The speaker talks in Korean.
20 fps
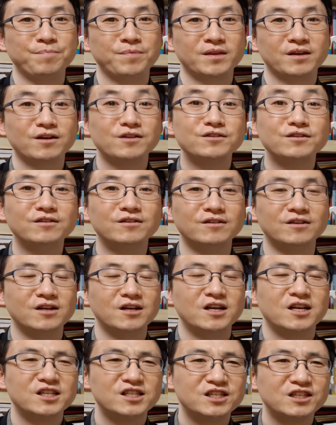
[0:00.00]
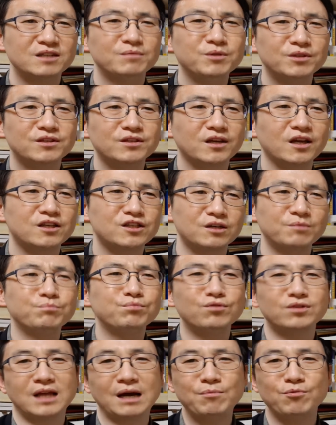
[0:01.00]
그래서 지금 어떻게
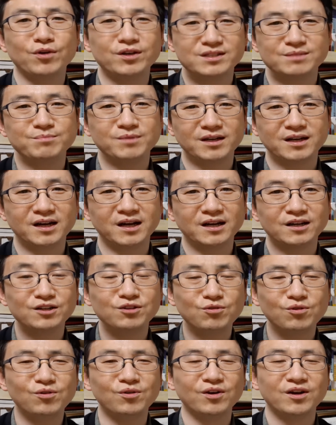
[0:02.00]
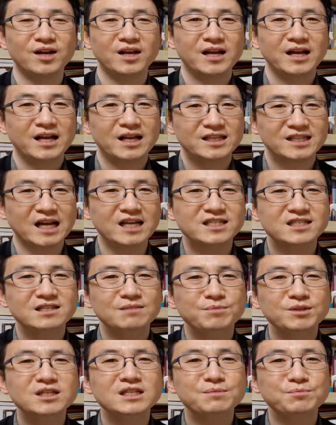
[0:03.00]
전부를 다 보겠습니까? 그리고 자신을
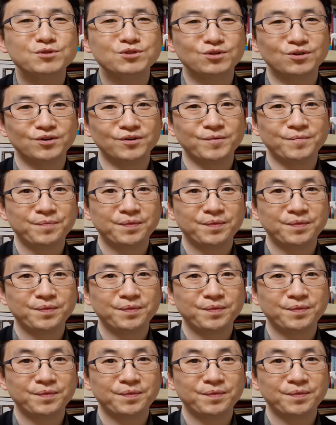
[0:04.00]
믿으십시오.